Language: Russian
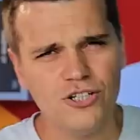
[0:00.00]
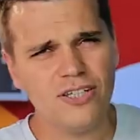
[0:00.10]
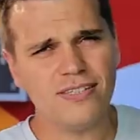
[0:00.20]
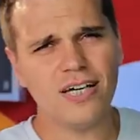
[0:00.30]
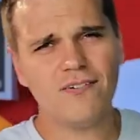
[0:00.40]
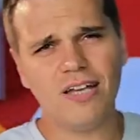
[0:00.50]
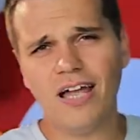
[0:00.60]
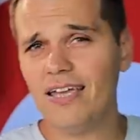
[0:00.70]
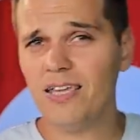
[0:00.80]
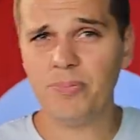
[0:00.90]
Честно
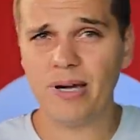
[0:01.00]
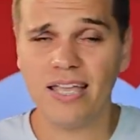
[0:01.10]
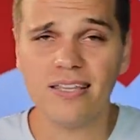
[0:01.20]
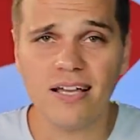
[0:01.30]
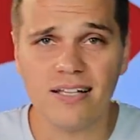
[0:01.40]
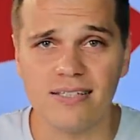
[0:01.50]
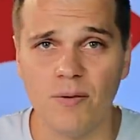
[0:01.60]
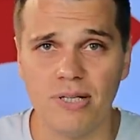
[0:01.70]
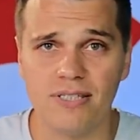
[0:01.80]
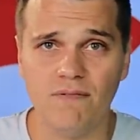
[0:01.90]
говоря, я пока не до конца
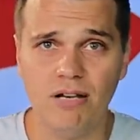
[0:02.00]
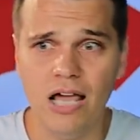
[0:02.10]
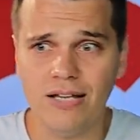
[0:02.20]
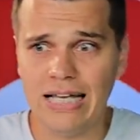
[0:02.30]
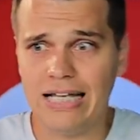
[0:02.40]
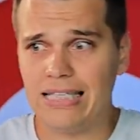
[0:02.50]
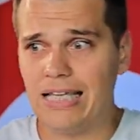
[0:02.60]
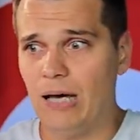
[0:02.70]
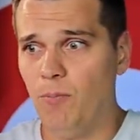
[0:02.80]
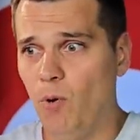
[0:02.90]
представляю, как
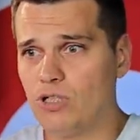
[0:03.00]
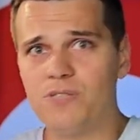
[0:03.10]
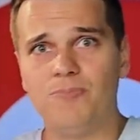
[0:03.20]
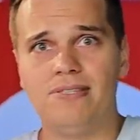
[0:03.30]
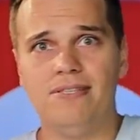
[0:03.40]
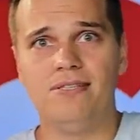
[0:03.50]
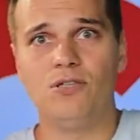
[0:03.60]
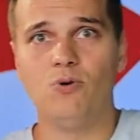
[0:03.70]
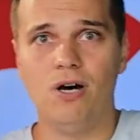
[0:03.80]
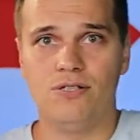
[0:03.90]
это может спасти
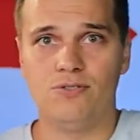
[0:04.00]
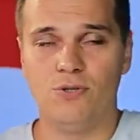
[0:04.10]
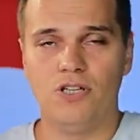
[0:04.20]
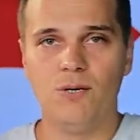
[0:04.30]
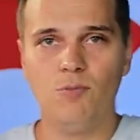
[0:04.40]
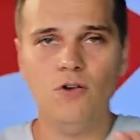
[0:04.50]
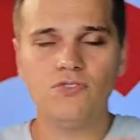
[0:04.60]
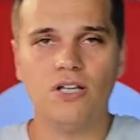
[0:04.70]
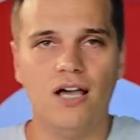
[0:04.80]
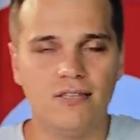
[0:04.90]
ситуацию. На мой
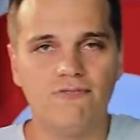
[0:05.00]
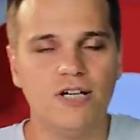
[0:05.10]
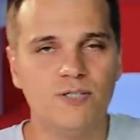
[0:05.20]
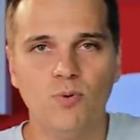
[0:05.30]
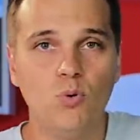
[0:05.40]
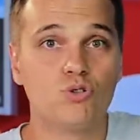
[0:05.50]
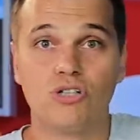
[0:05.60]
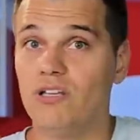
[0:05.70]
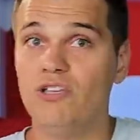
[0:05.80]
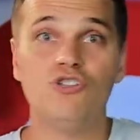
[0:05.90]
взгляд, Facebook
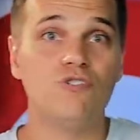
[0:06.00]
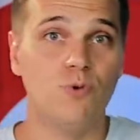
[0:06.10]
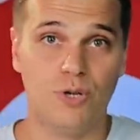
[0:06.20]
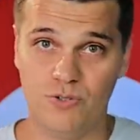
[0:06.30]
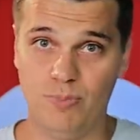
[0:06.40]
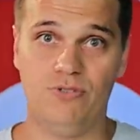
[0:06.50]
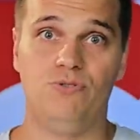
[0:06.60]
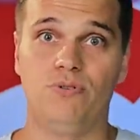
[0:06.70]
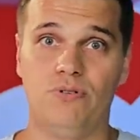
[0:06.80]
уже ничего не спасет.